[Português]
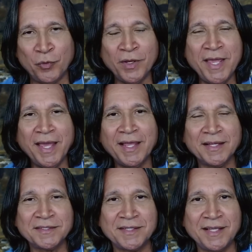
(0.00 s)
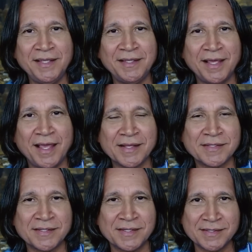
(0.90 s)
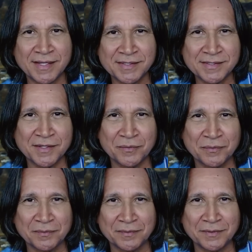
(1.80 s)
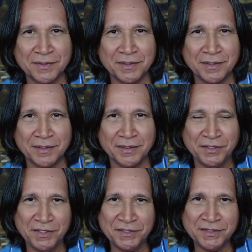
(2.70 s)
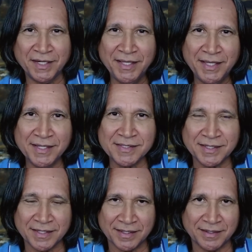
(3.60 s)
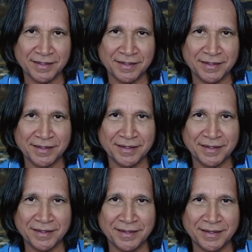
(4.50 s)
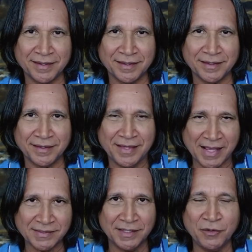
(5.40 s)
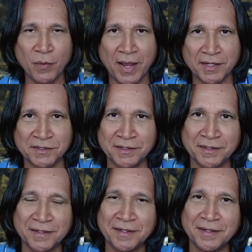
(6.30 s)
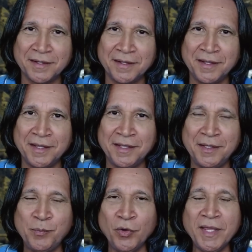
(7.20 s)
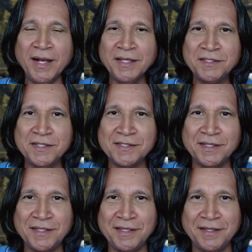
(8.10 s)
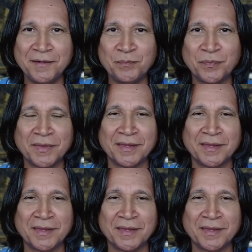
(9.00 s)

Por que é que elas têm essa sensação de estranheza dessa linguagem? E por que elas dizem que,